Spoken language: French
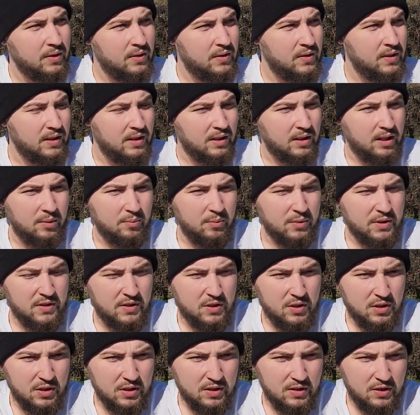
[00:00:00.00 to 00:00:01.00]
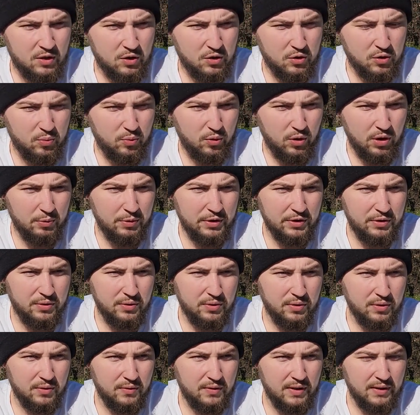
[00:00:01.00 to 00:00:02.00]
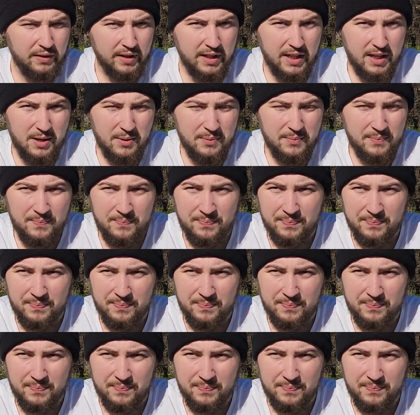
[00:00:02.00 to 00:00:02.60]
c'est quand même assez chaud pour un mois de février.